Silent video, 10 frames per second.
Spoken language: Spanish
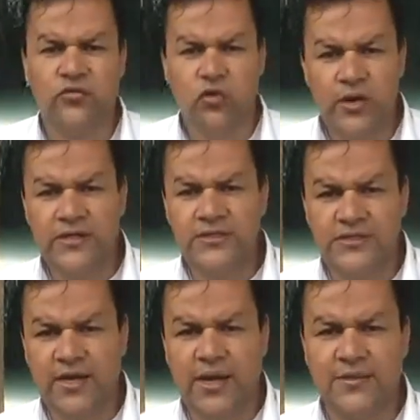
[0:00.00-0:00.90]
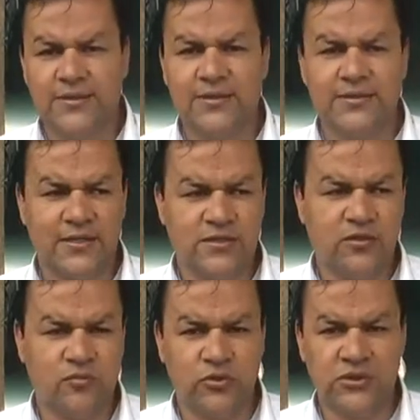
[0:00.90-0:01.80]
no existan agentes de
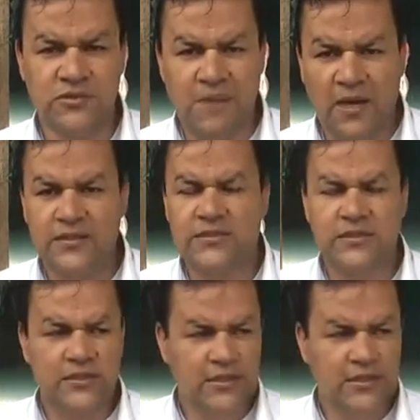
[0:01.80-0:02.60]
tránsito municipales.